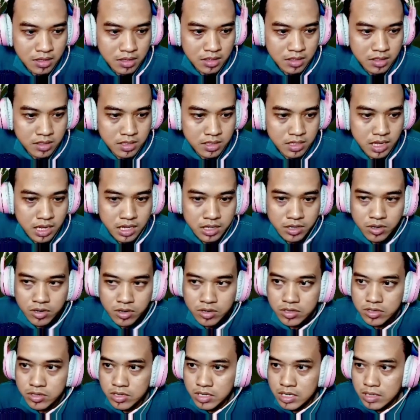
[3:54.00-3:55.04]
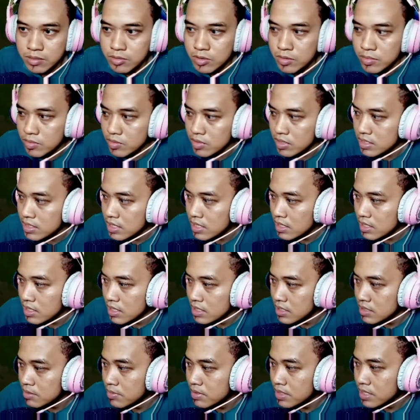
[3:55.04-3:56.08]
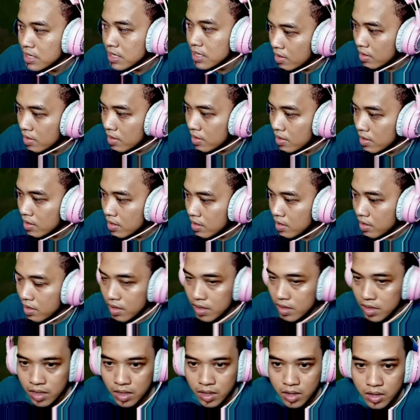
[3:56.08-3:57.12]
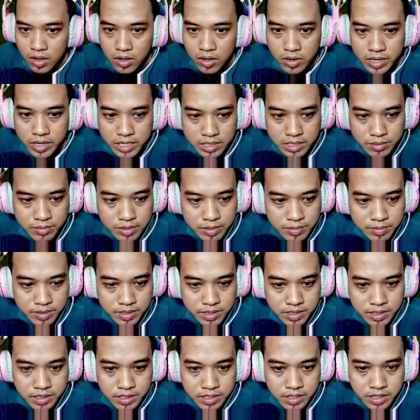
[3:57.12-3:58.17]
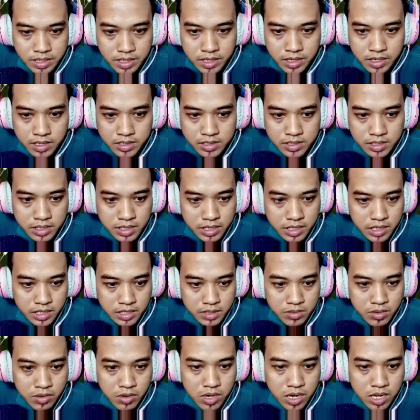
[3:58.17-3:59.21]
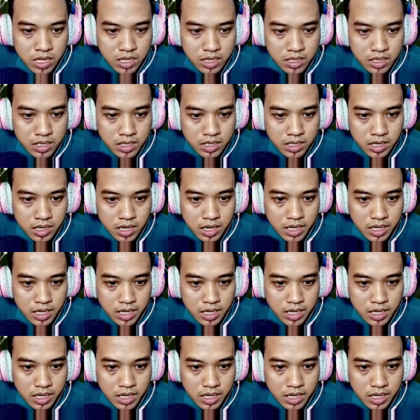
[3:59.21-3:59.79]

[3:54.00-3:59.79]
dan kontrolnya belum gua setting sebentar. Oke, teman-teman, ini yang gua ganti ke high